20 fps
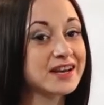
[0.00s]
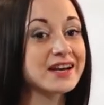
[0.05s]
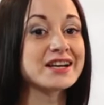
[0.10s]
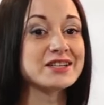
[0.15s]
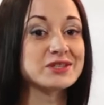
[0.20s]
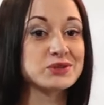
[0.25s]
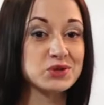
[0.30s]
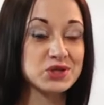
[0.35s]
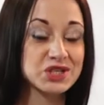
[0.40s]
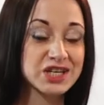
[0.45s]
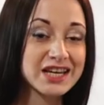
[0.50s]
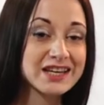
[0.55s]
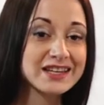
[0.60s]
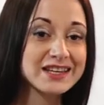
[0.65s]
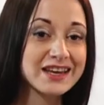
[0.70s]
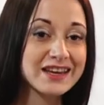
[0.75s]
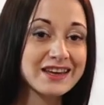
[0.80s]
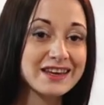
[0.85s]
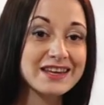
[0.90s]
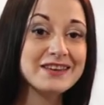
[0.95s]

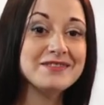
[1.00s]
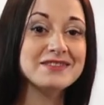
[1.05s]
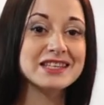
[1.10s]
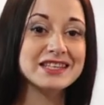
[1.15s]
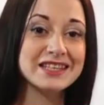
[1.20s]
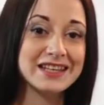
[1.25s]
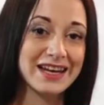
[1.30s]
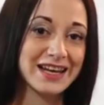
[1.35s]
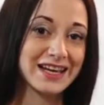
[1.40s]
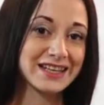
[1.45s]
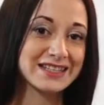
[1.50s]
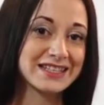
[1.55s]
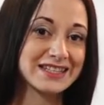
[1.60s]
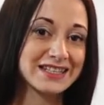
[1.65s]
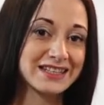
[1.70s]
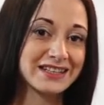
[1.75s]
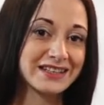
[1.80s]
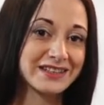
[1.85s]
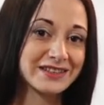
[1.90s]
осушение и вентиляция.